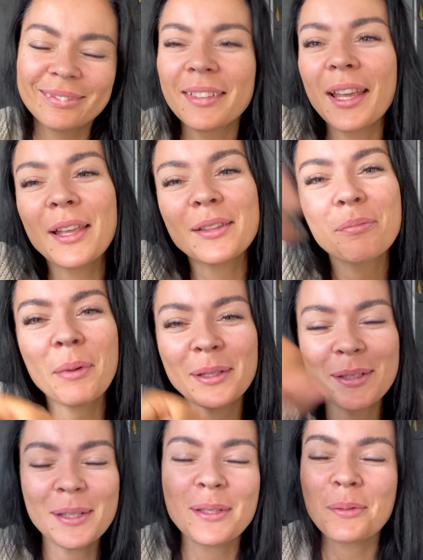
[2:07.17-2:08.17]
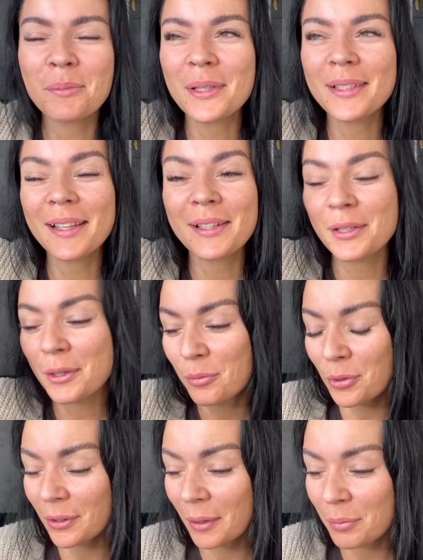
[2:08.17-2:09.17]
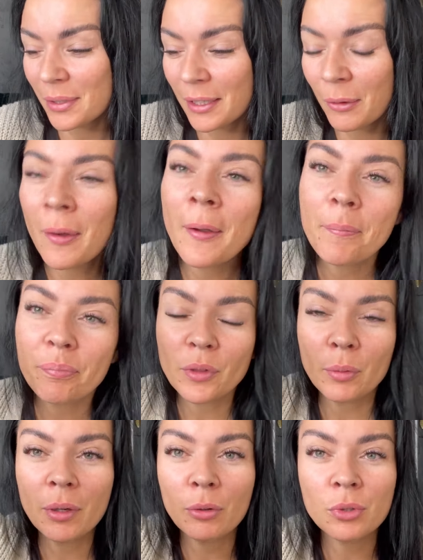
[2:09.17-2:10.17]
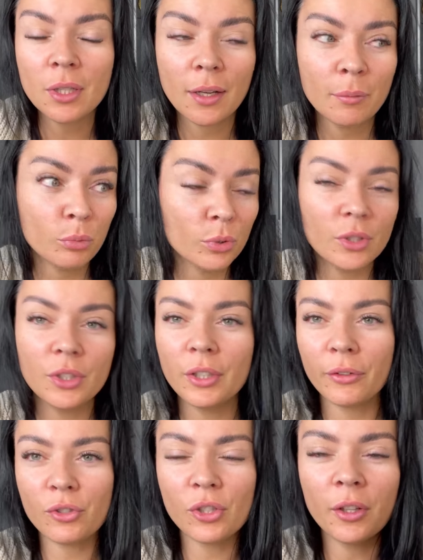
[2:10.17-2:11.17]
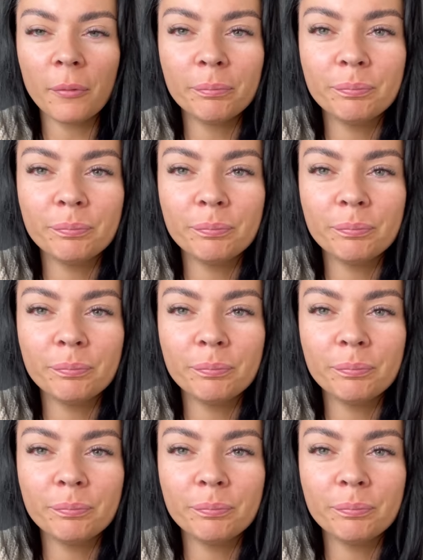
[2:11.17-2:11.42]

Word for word: E, patrzę, co mi Staszek mój napisał. Dobra, uciekam budzić dziewczyny.